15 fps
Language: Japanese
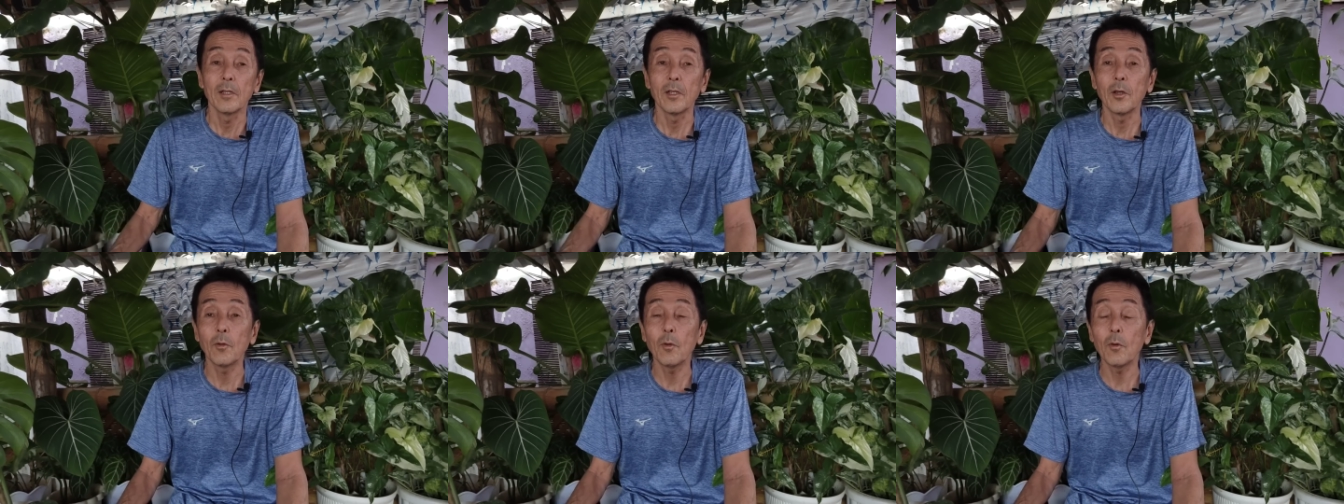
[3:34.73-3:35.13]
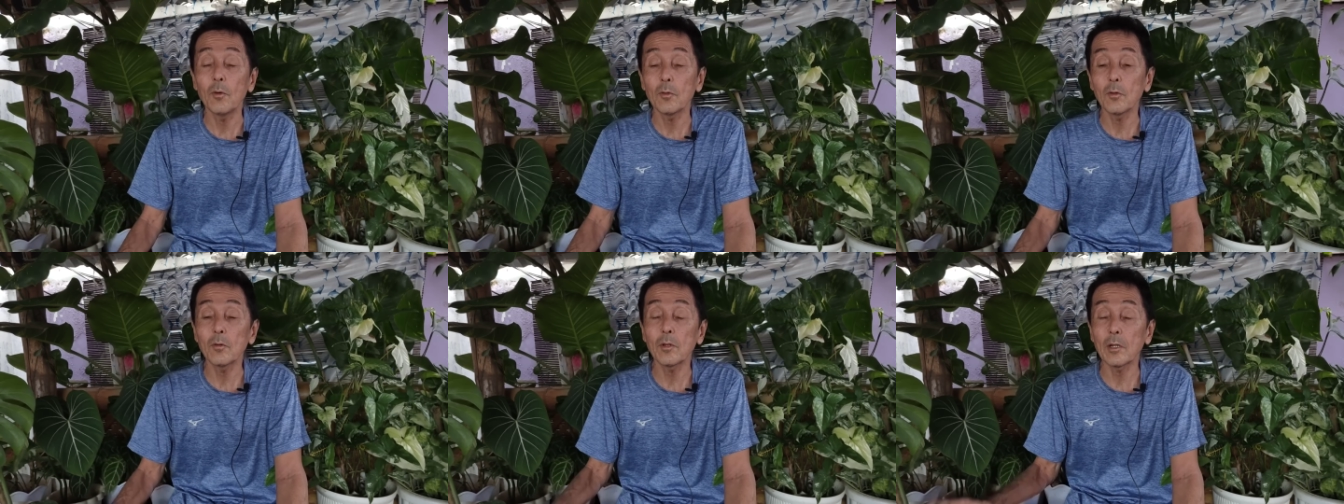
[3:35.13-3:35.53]
日
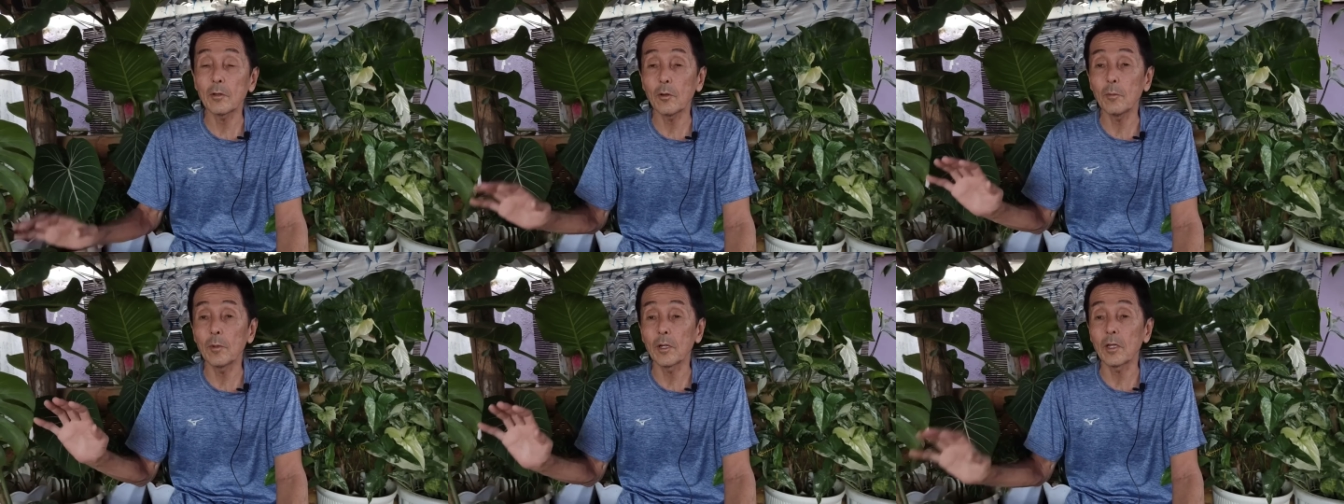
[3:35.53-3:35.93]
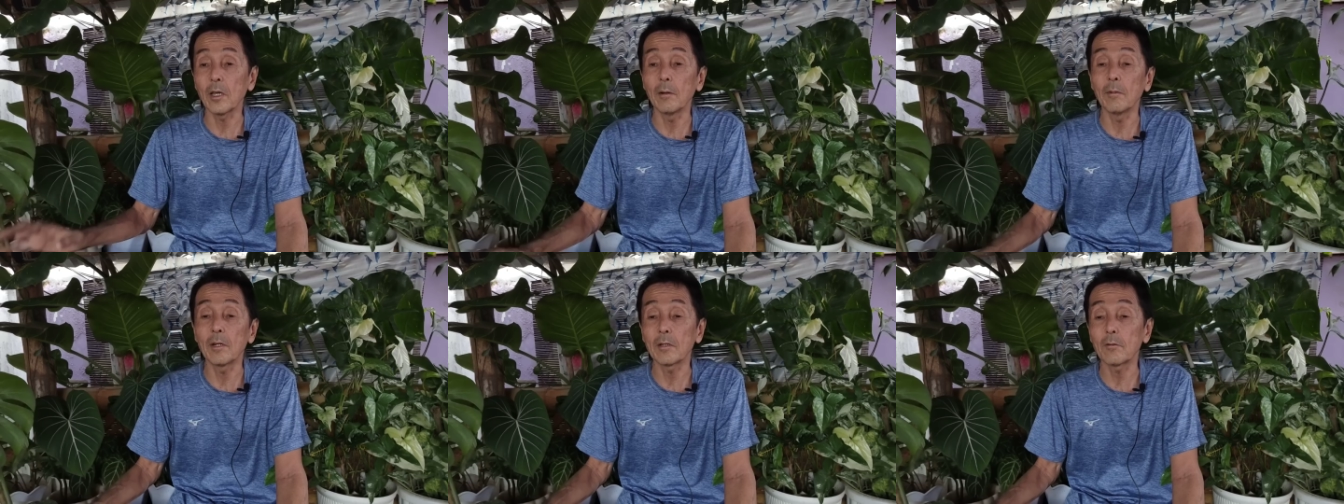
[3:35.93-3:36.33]
本の例えば
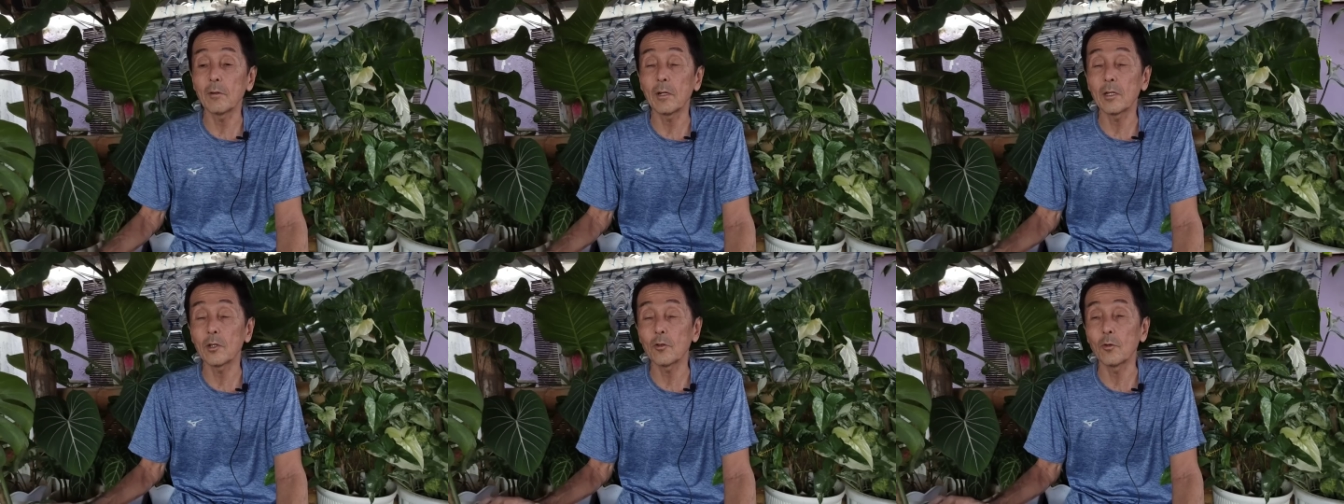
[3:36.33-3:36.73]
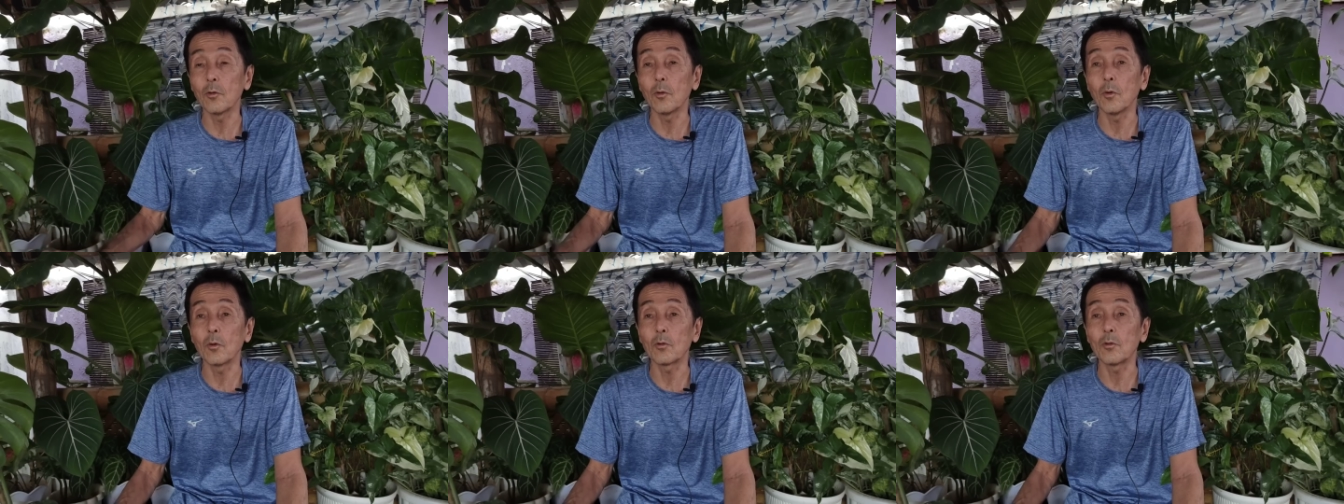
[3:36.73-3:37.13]
キャバクラ嬢
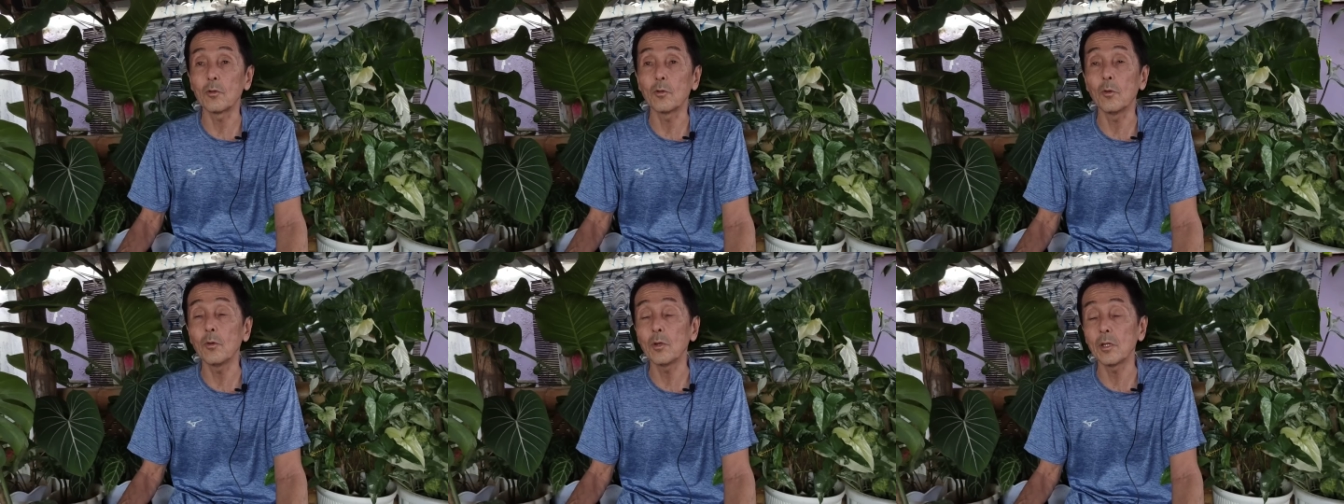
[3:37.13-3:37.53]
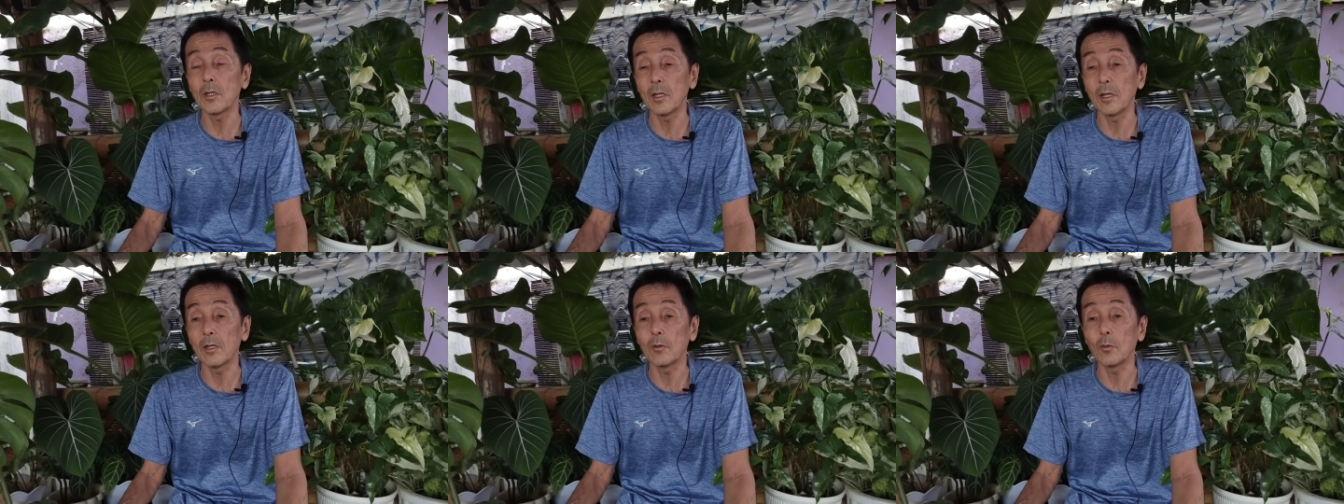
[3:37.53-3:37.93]
を口説い
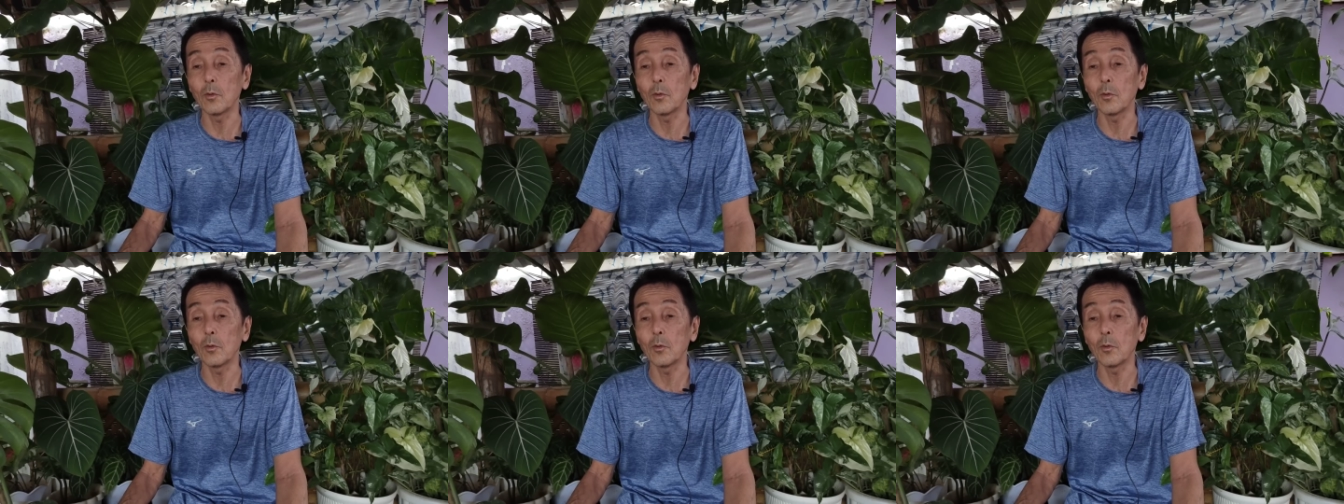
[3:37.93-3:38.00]
て、